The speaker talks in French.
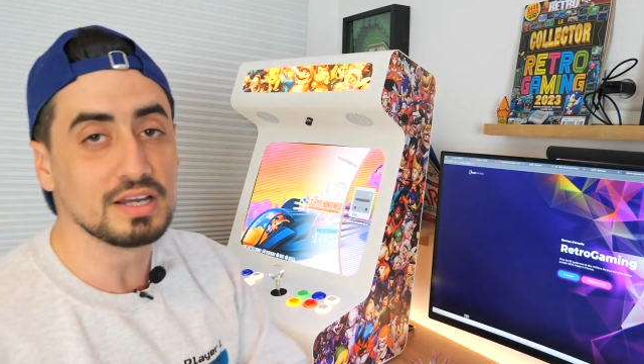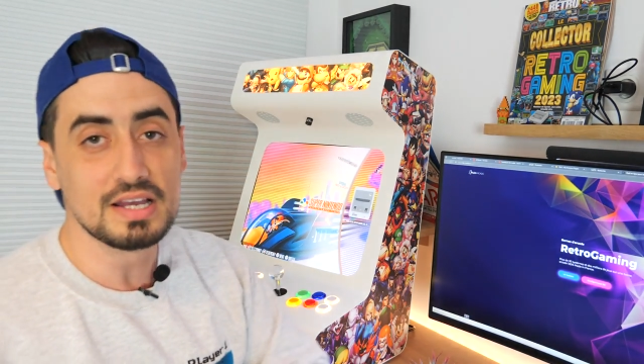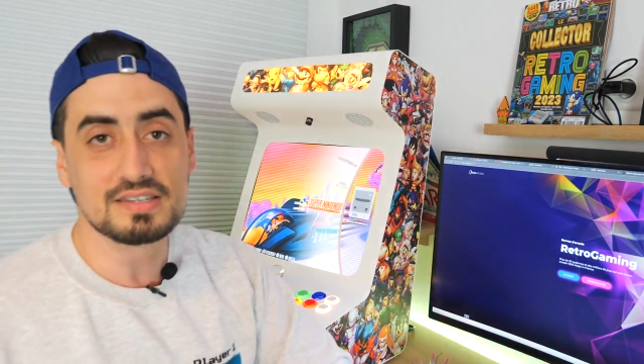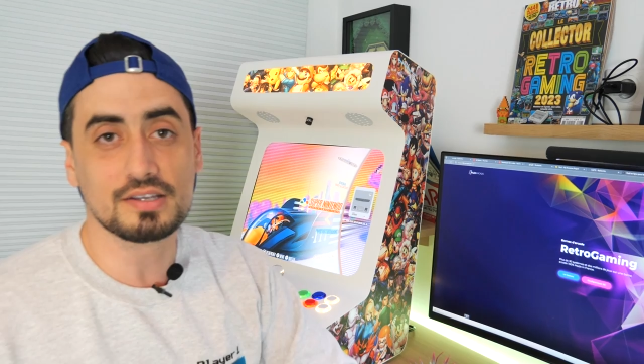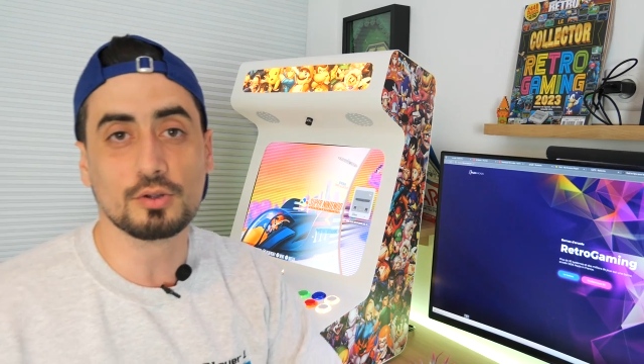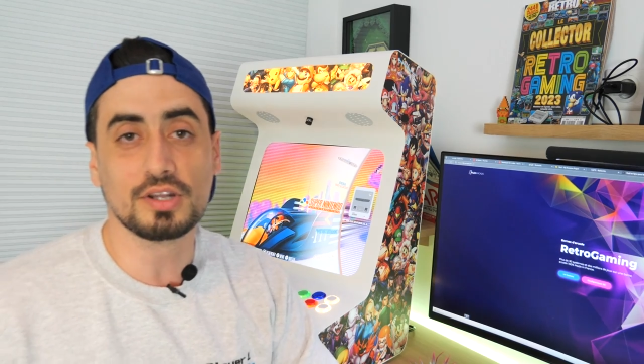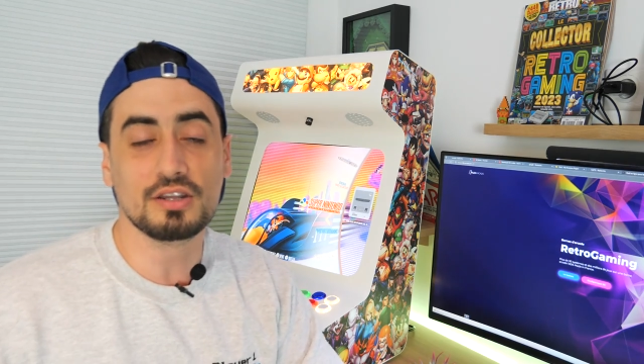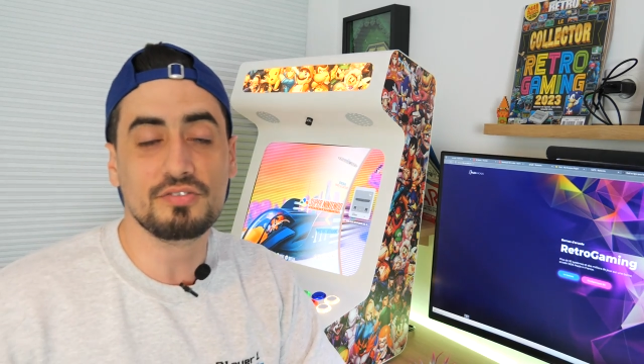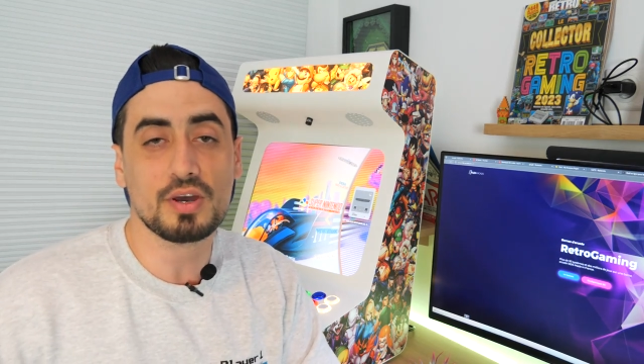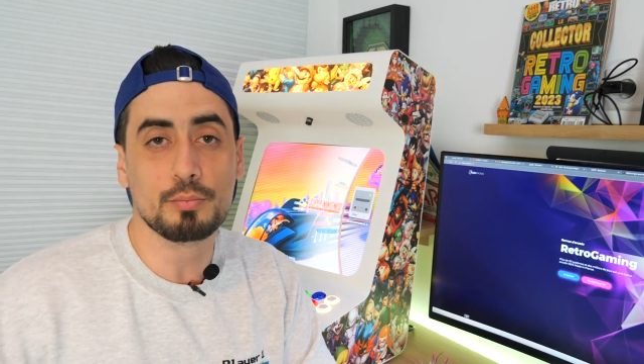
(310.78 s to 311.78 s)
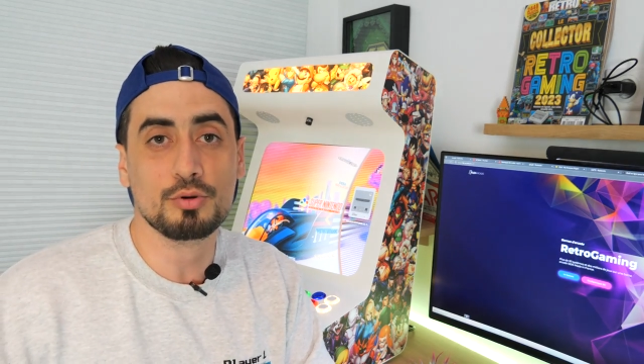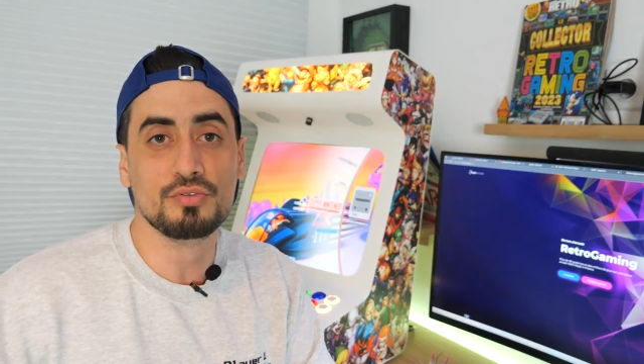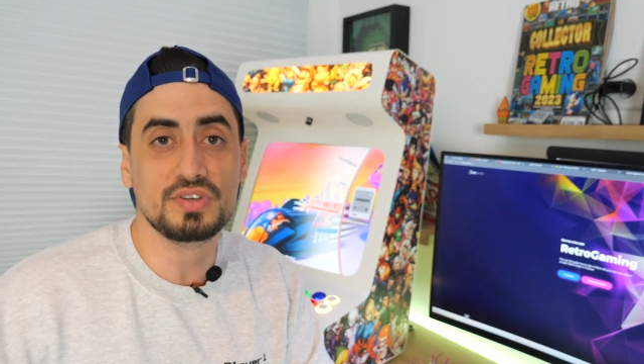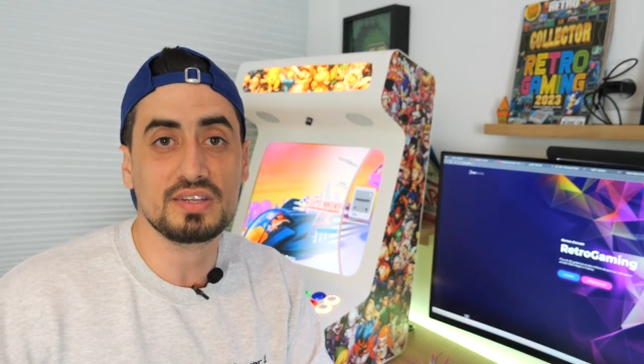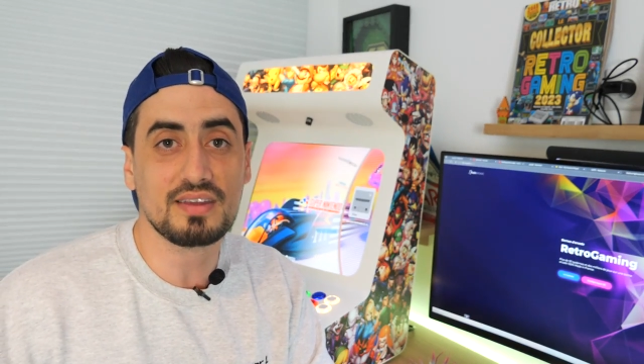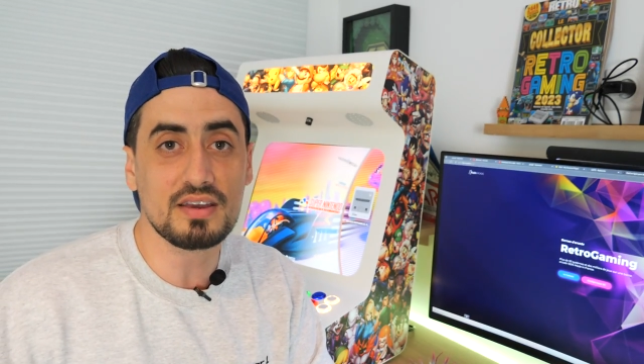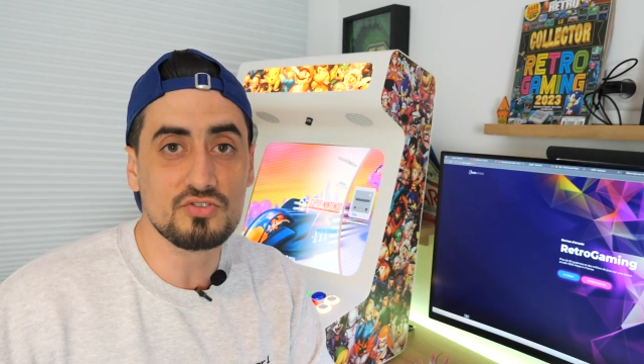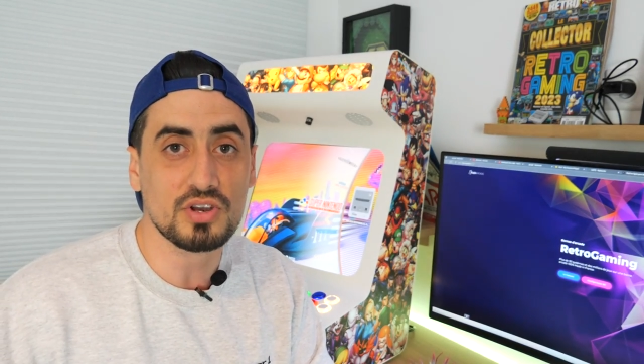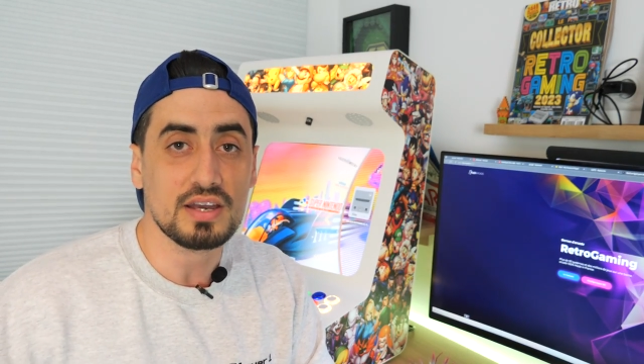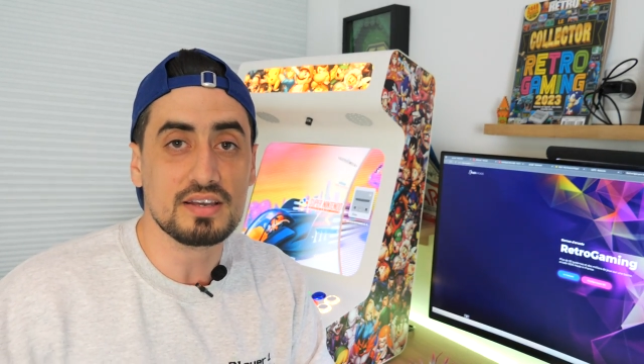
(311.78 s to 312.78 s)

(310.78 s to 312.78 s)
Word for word: hein, ça donne un effet un peu vintage,